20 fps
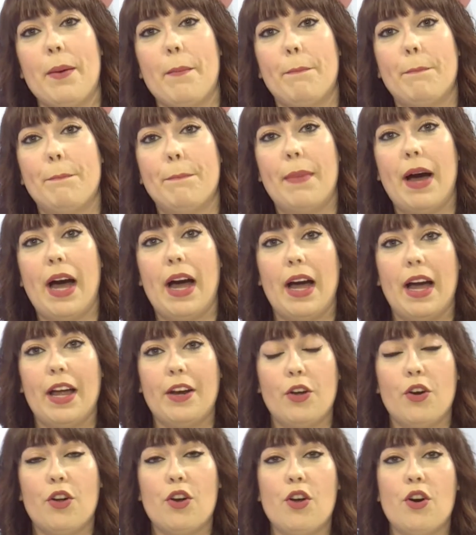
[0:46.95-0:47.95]

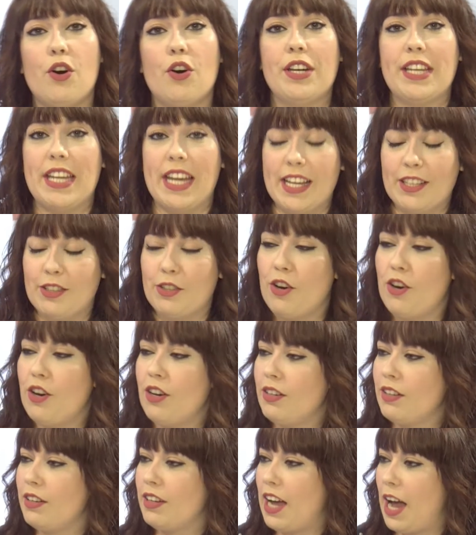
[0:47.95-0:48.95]
Manolo
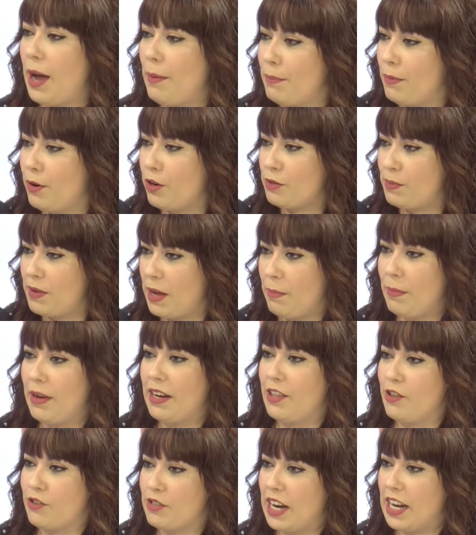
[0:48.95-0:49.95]
Nieto. Ambos
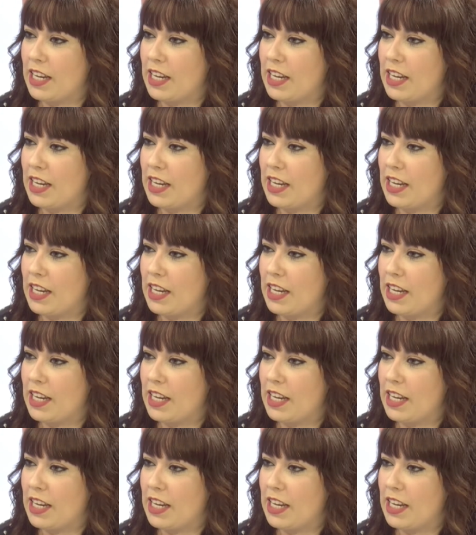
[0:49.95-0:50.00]
bienvenidos a la